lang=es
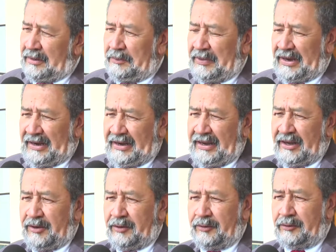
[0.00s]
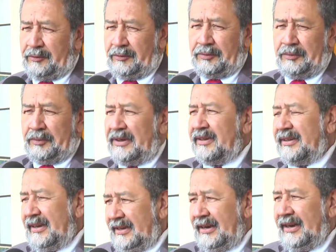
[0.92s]
Para ellos, mis
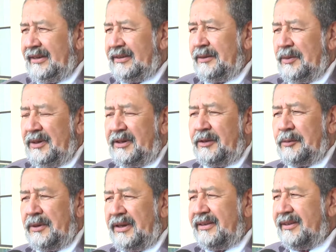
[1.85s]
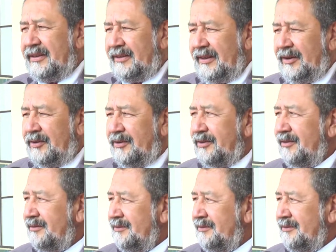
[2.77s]
agradecimientos bien sinceros.